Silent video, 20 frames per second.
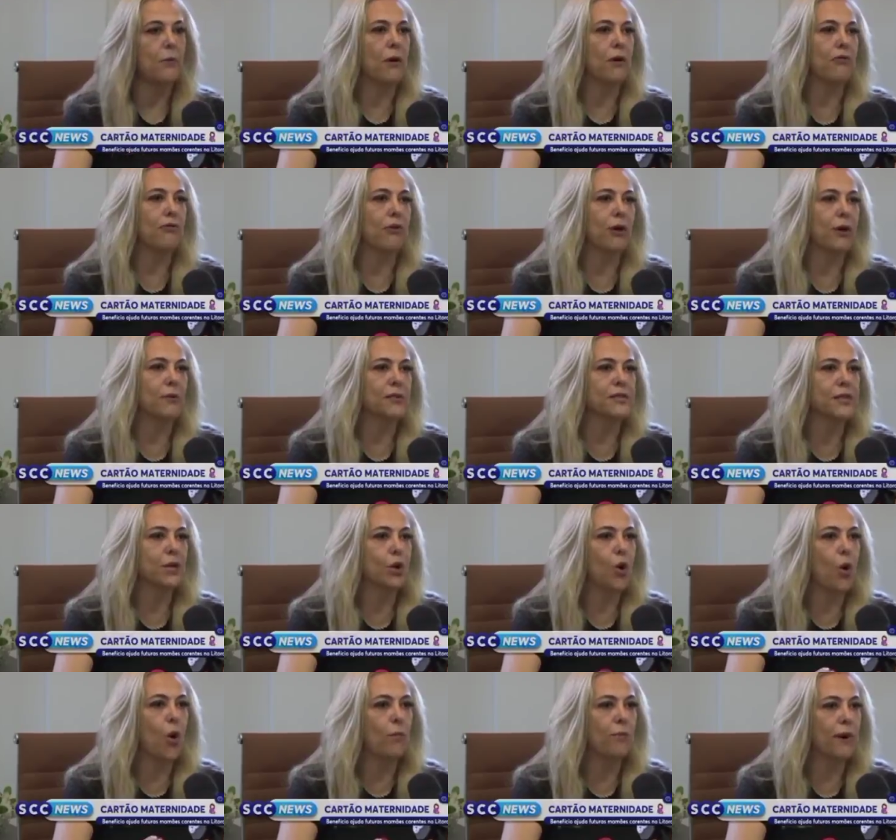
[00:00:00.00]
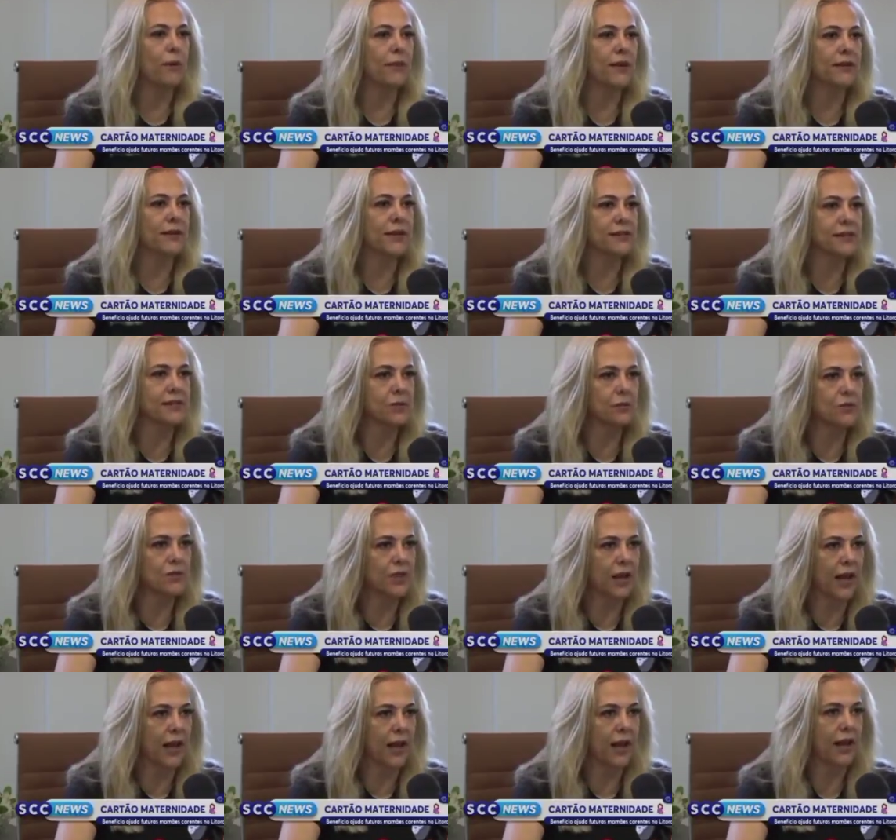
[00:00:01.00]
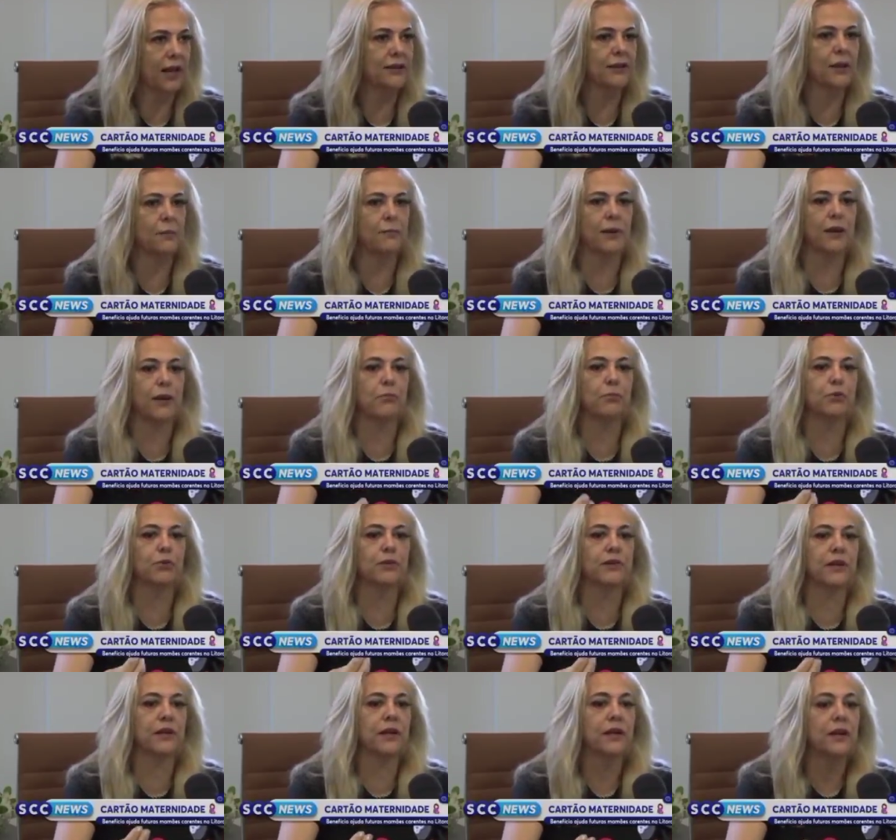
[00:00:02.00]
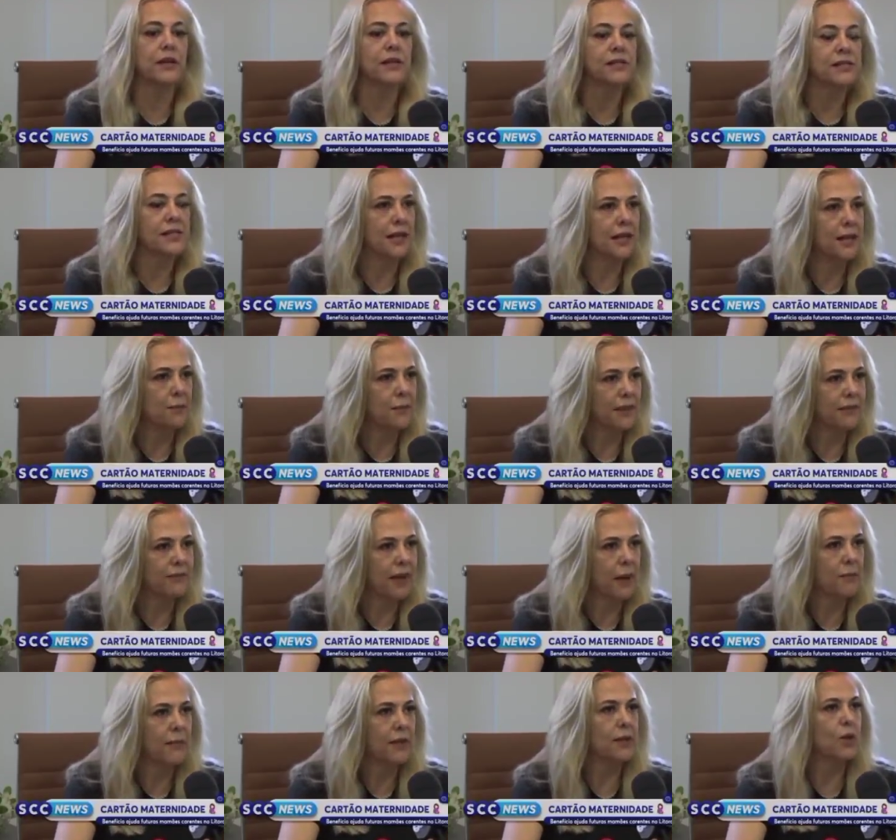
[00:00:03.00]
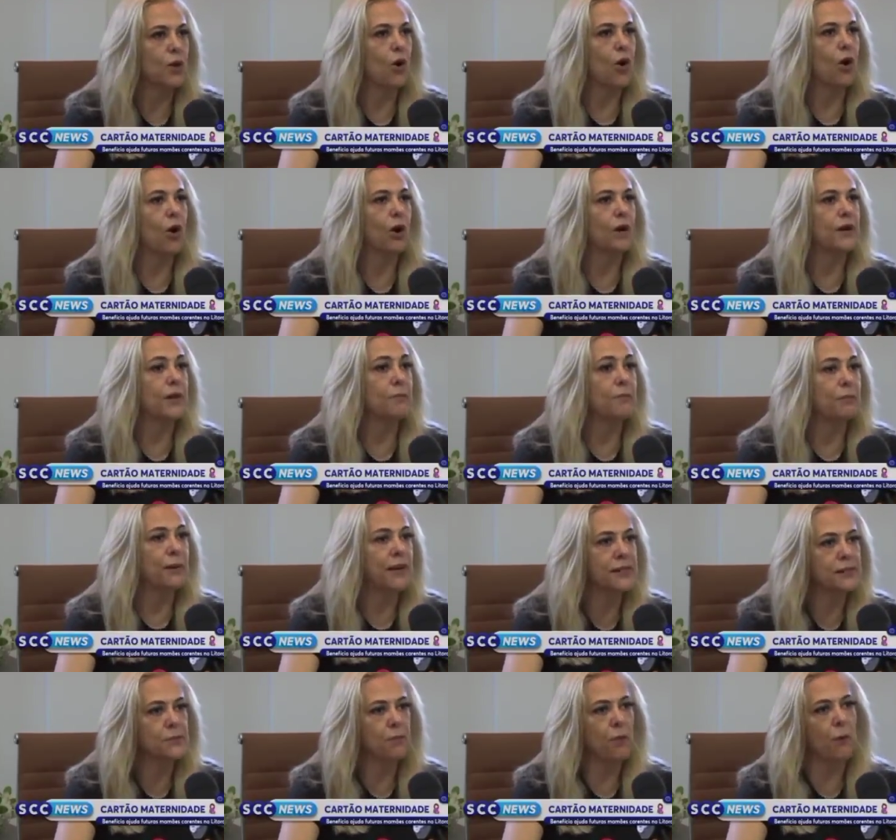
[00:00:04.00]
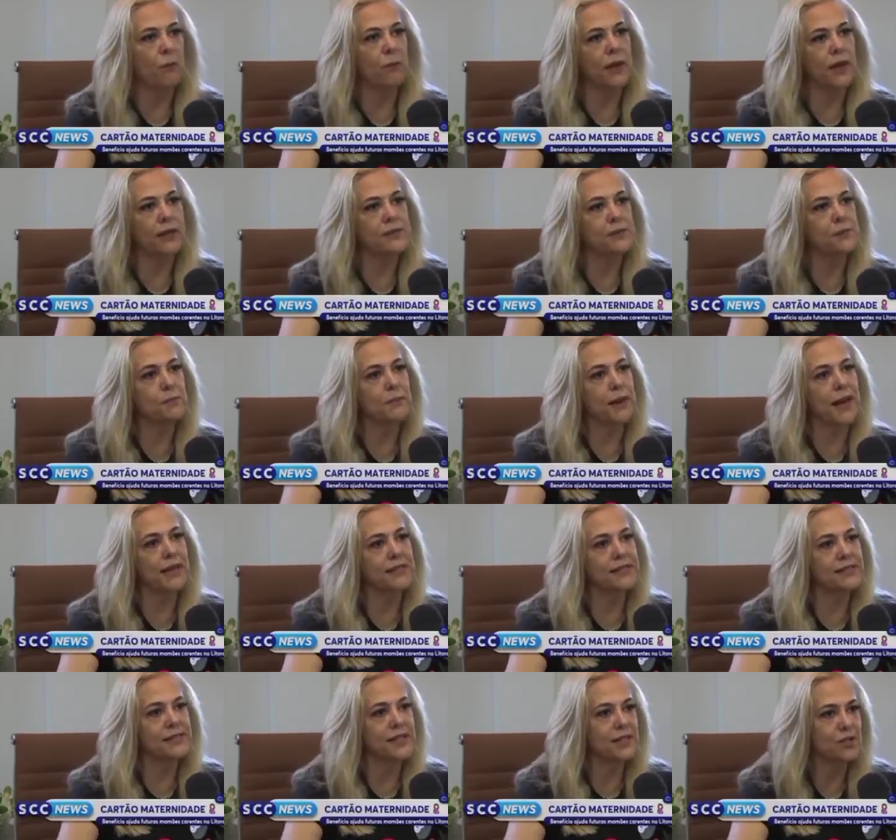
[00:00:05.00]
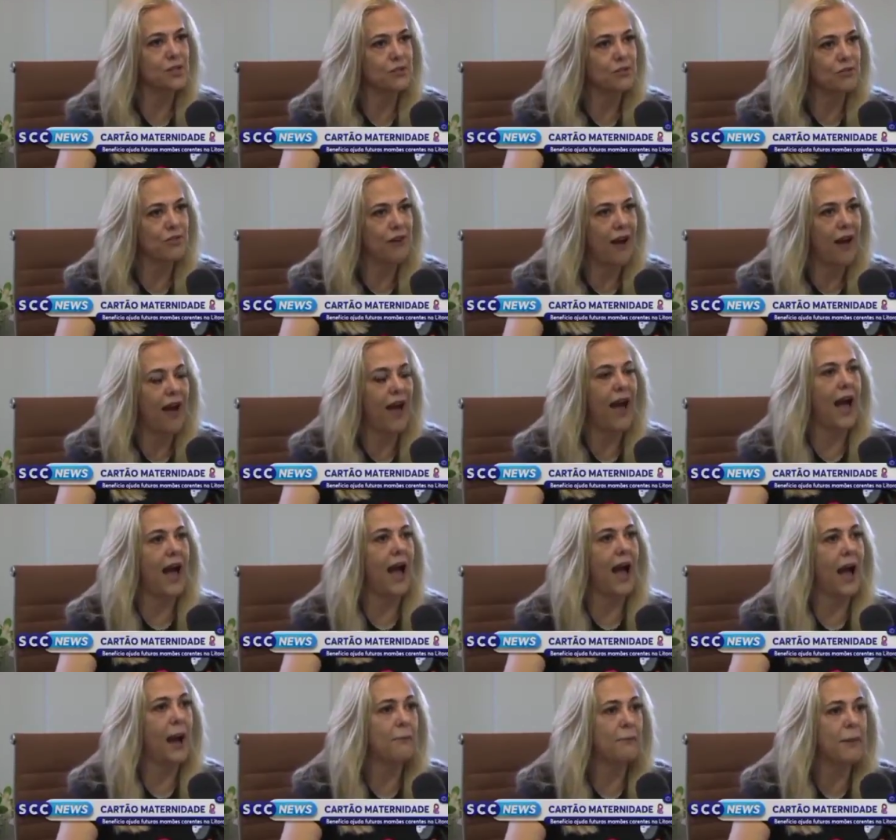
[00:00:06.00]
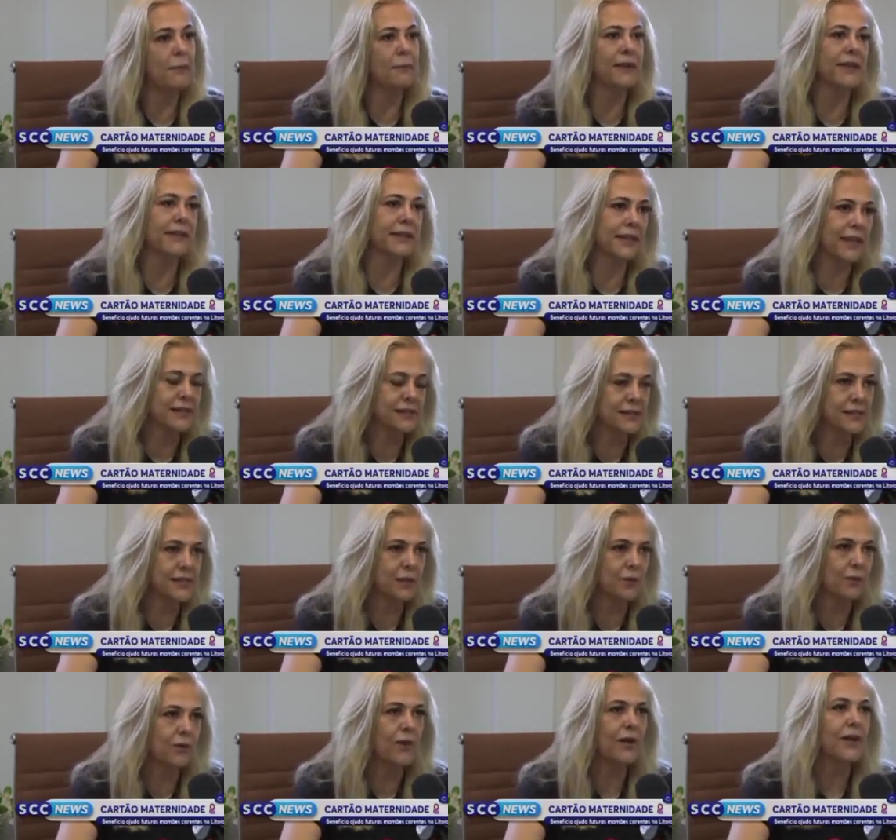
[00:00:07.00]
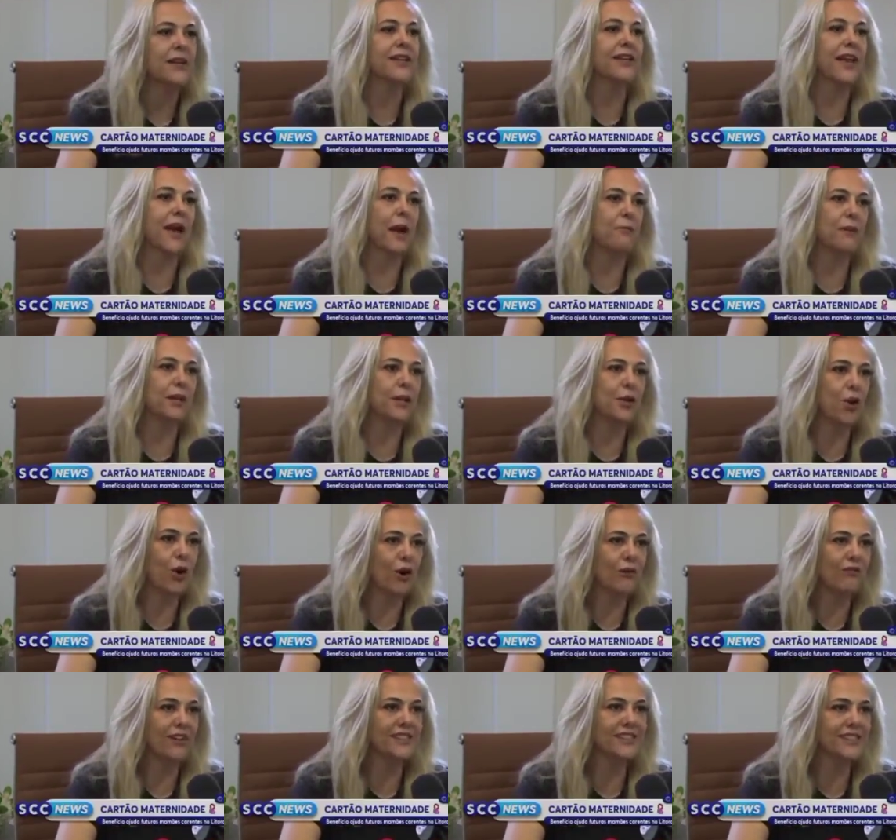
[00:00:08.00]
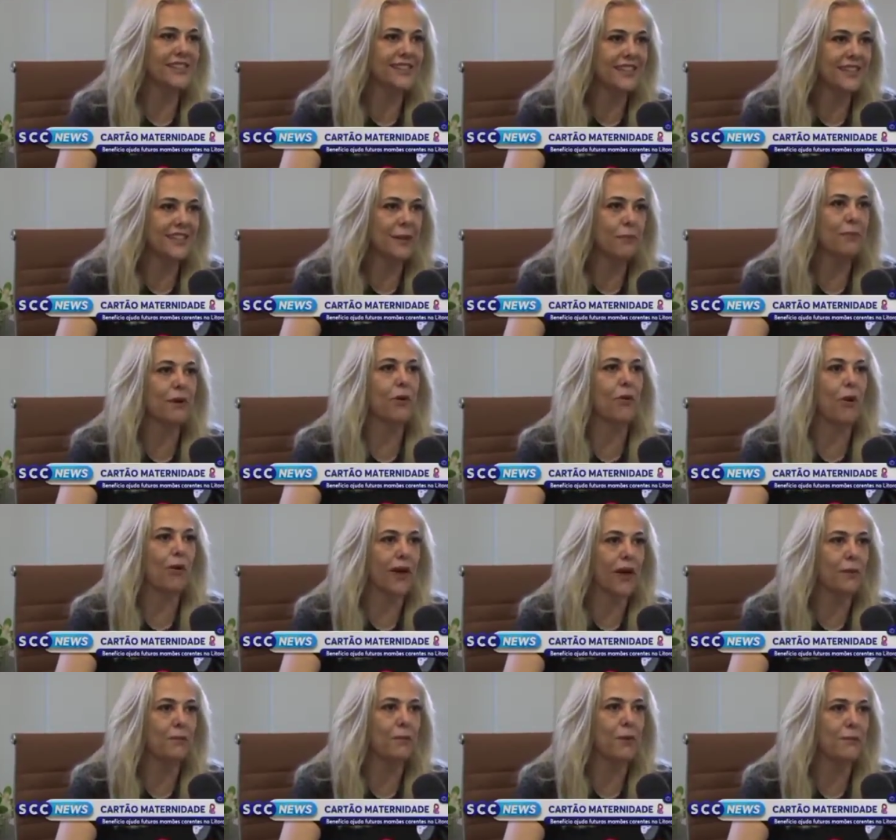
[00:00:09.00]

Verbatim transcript: É uma forma de complementação de renda para ela poder se alimentar melhor e principalmente para incentivar a amamentação, que é a melhor vacina para qualquer